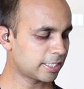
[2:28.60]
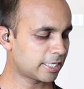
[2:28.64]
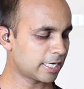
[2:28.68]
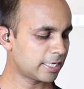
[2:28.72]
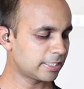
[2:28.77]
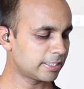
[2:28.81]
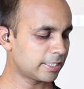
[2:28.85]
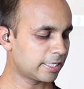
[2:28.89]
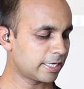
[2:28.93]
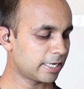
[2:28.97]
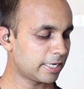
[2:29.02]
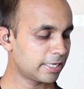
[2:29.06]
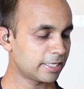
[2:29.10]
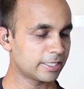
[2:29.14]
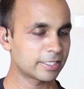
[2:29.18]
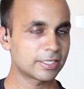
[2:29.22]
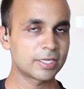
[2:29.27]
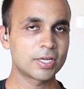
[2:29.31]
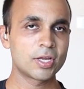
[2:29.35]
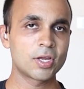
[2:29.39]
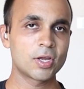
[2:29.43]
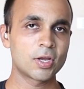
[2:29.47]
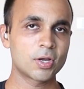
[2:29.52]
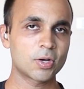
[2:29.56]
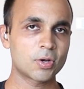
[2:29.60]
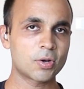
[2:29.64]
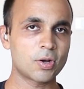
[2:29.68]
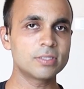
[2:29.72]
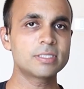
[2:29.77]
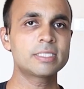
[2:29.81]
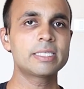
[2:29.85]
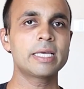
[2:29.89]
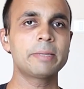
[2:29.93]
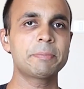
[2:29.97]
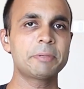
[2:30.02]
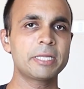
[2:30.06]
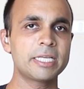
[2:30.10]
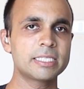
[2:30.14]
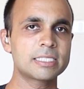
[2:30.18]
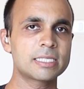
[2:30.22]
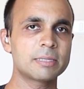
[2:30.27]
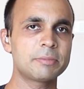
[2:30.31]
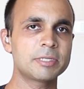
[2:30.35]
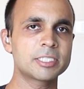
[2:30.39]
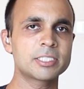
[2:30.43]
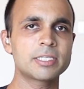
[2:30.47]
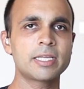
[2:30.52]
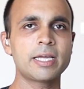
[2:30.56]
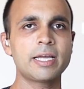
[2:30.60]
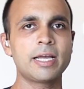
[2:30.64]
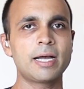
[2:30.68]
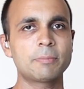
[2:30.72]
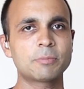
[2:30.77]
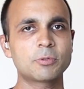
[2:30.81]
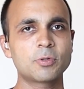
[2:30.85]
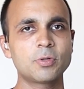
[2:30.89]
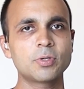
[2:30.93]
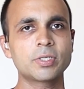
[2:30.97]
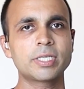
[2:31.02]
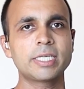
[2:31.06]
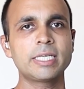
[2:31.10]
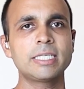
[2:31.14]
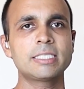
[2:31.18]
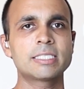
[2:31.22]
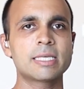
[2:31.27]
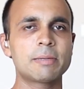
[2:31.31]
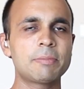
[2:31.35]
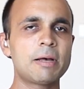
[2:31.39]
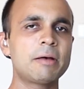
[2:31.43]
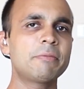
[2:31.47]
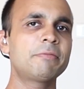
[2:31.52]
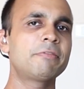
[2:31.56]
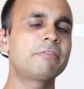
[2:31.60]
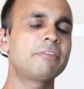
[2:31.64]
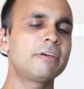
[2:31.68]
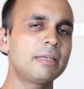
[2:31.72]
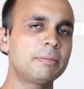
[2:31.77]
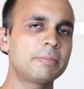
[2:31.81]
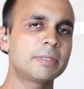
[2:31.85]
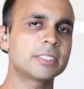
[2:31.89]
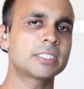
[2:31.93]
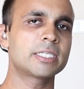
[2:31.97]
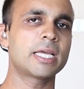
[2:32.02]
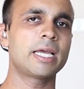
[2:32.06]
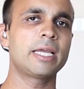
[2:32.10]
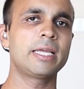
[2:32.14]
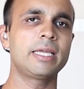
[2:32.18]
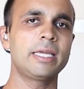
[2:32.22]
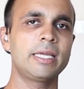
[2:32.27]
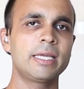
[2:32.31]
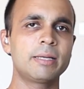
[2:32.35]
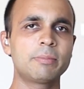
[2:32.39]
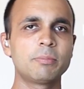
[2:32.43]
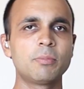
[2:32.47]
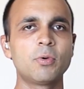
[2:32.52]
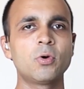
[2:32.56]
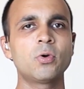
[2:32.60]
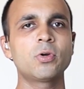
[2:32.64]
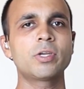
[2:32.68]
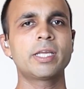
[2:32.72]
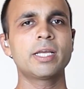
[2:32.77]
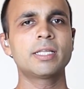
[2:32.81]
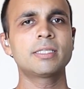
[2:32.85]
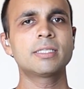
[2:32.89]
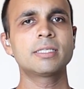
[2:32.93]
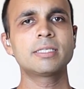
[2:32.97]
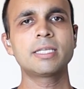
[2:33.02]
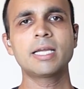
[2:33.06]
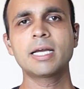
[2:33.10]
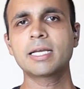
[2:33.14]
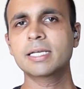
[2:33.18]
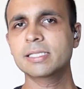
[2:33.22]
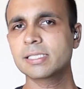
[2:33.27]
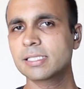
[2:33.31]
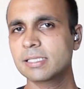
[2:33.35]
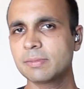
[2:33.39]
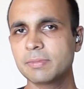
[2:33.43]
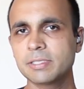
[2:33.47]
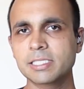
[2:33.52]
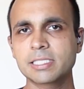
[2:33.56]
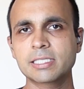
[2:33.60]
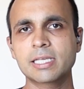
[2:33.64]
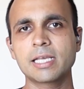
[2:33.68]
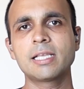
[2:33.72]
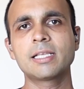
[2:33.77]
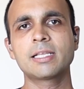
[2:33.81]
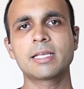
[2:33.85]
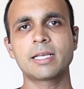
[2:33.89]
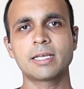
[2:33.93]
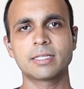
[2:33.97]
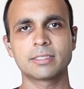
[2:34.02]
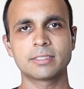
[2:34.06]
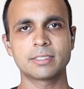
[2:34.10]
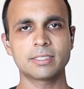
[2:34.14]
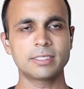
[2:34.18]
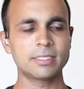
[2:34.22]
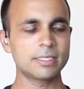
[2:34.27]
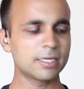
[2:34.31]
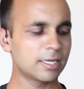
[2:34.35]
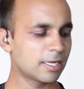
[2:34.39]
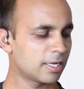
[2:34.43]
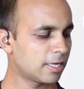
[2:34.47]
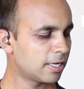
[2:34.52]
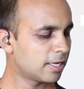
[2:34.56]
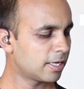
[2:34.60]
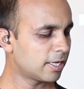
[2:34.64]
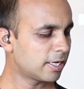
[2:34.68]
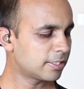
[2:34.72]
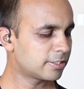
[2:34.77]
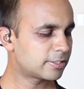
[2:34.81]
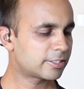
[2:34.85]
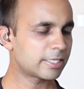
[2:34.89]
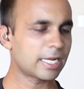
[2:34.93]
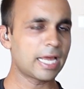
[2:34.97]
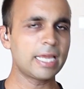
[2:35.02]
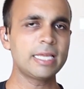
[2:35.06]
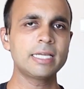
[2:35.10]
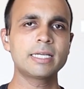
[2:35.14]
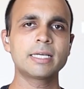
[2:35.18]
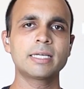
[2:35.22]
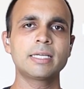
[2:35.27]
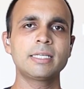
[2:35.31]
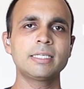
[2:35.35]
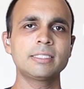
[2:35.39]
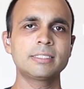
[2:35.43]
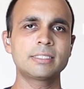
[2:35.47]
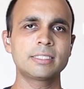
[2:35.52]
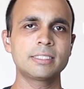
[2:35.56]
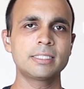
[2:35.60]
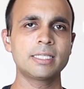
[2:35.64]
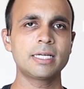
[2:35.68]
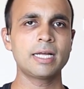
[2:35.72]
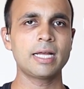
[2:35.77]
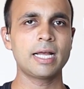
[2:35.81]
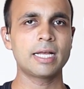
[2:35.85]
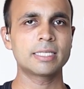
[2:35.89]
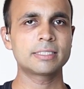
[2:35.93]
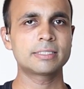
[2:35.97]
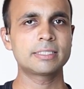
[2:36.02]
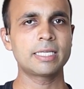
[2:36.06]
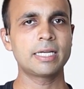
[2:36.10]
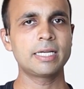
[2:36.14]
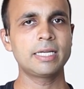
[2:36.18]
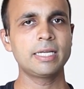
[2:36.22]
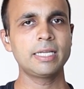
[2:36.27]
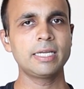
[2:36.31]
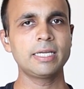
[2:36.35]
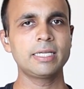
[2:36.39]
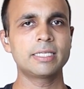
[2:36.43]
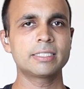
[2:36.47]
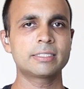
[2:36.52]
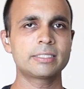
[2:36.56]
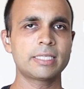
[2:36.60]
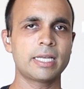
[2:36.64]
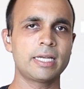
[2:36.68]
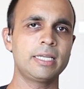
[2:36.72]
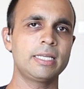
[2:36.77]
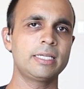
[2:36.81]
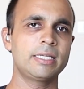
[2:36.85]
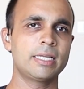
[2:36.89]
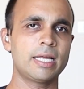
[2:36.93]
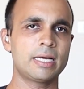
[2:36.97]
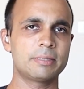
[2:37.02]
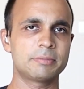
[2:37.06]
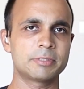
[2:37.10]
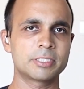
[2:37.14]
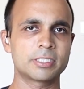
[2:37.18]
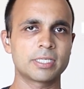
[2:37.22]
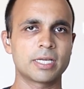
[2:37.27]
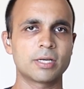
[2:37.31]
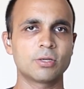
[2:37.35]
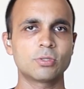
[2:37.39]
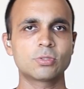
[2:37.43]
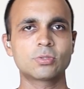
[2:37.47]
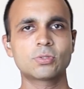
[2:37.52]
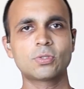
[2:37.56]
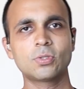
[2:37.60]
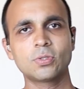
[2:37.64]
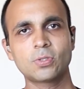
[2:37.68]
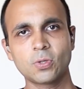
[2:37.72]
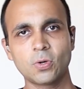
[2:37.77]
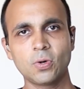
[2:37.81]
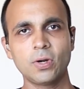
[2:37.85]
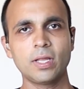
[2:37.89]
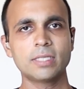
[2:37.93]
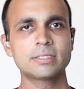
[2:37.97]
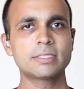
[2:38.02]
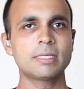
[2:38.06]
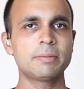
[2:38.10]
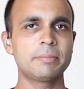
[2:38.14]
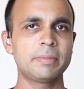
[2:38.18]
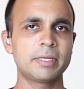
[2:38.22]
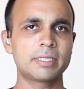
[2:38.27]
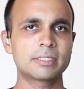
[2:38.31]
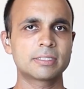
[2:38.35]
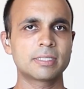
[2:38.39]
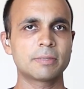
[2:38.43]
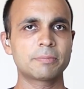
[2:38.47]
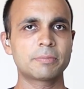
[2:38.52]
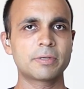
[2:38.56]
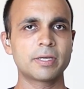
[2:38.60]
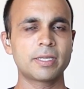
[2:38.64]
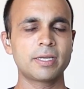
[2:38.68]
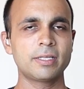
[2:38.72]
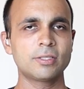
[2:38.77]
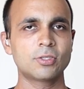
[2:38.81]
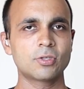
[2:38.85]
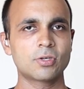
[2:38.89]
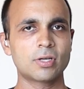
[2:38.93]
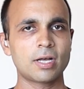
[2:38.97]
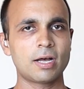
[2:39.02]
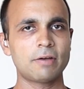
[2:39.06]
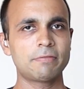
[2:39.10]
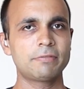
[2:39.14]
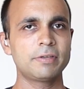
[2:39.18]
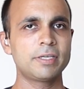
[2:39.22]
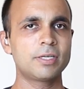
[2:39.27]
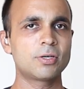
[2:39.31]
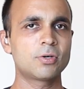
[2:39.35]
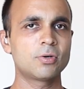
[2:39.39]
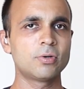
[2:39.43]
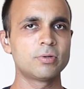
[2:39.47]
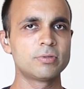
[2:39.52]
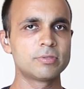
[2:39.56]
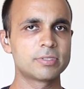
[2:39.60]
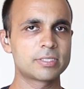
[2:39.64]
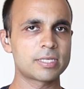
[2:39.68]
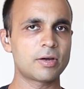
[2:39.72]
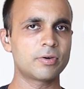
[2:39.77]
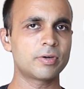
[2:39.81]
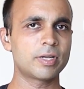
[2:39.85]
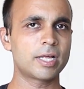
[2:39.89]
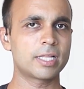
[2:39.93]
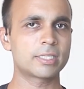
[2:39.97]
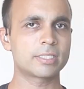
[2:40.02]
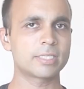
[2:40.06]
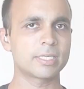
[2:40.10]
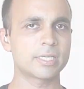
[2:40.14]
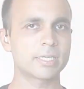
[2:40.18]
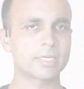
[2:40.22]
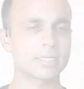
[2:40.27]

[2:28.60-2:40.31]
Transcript: दिखाई दे रहा है कॉन्सेप्ट ये समझना है आपको कि जब आप फिल बजाएं एक मोड के अंदर या किसी भी स्केल के अंदर ट्राई करें सीधा असेंडिंग डिसेंडिंग ना बजाएं उसको थोड़ा सा मिक्सअप करें तो काफ़ी कूल साउंड आती